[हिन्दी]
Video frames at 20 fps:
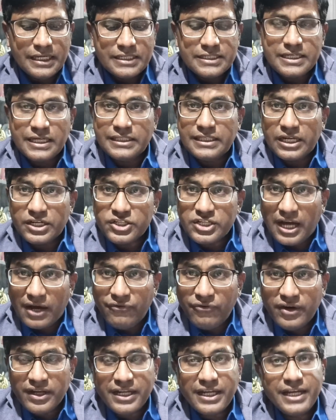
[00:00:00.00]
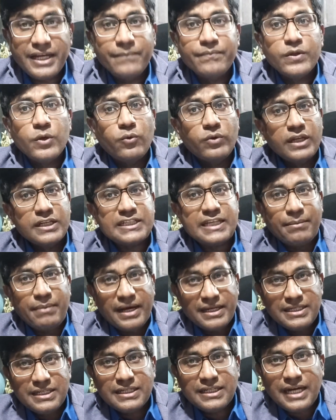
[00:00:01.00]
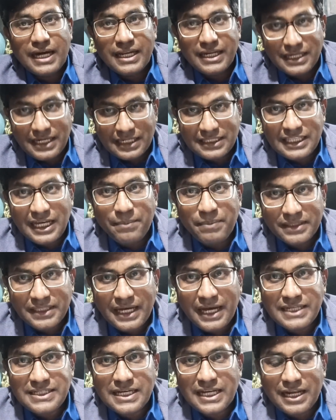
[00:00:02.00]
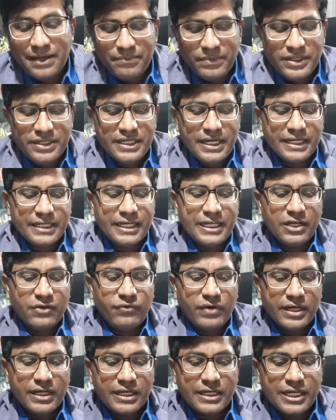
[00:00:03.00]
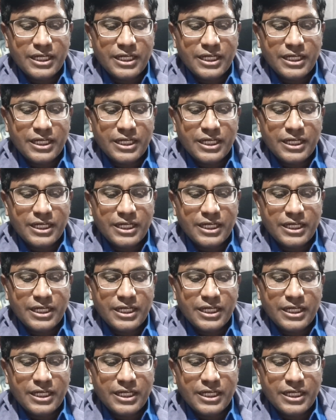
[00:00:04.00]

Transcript: सदर जाफर हैं उन्हें सामाजिक कार्यकर्ता बताया जा रहा है मीडिया के एक वर्ग